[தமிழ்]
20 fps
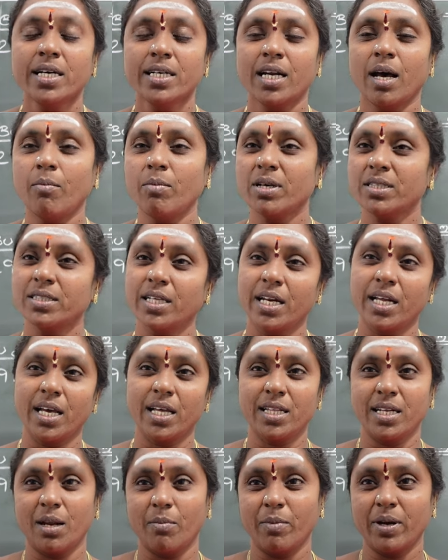நமக்கு
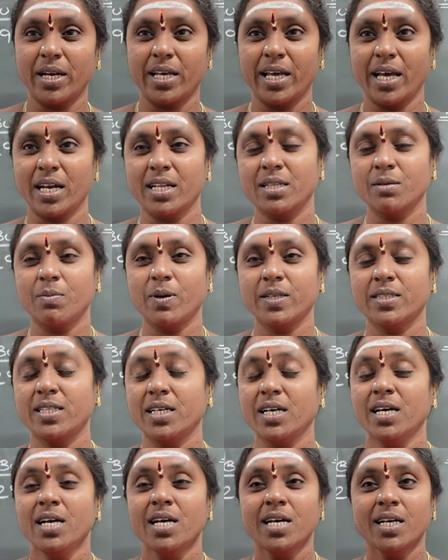தெரியாது நம்ம என்ன இறந்து பார்த்து
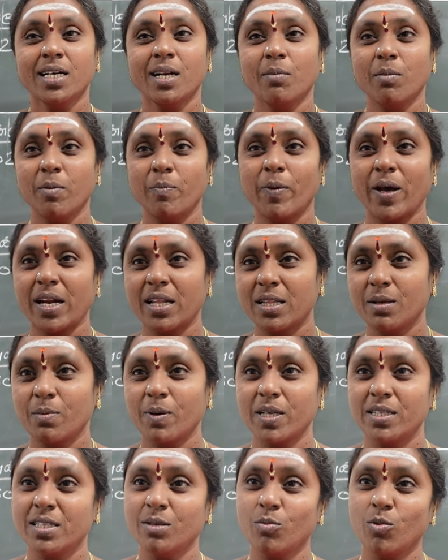நம்ம பிறந்து
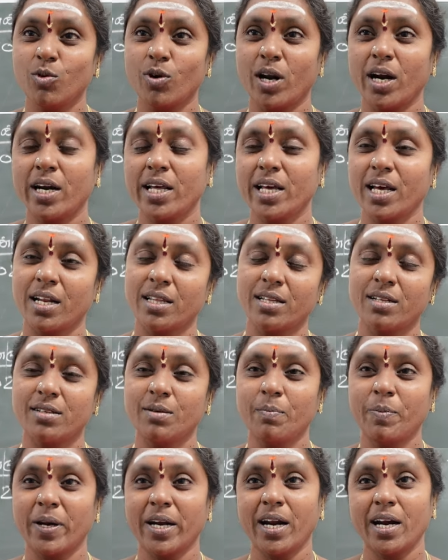பார்த்து முன்னாடி
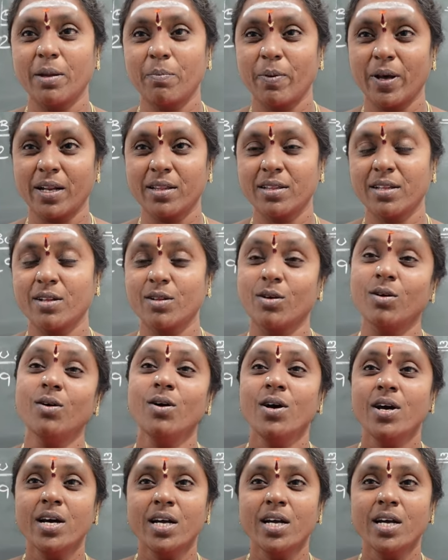இறந்ததும் பின்னாடி பிறந்ததும்